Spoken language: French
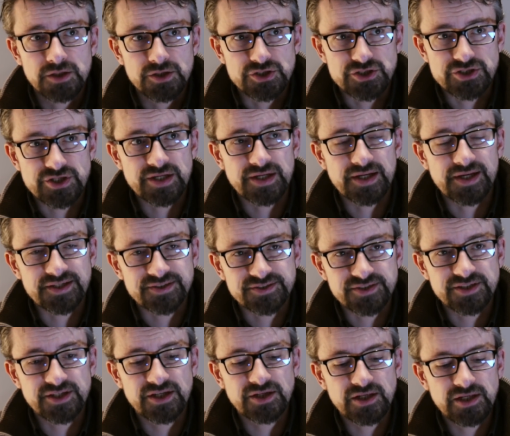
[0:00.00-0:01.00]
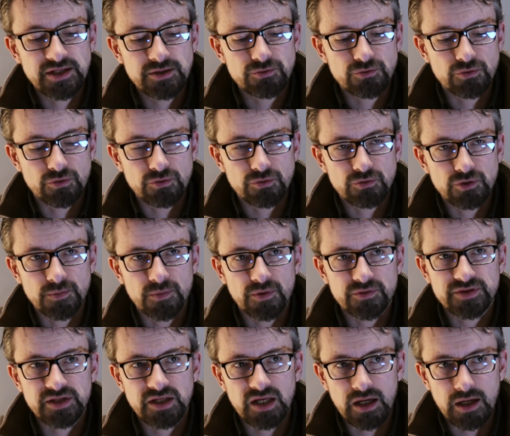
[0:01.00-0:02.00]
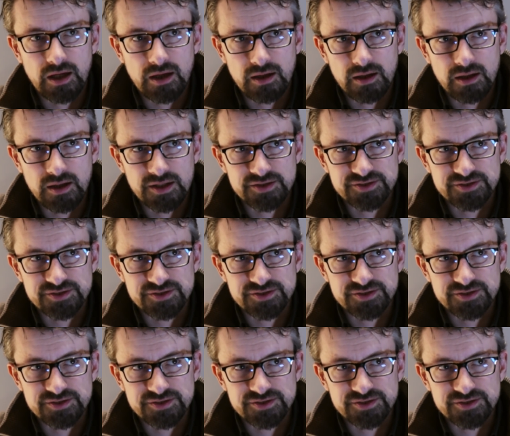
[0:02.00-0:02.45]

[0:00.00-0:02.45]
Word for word: J'ai essayé de demander à,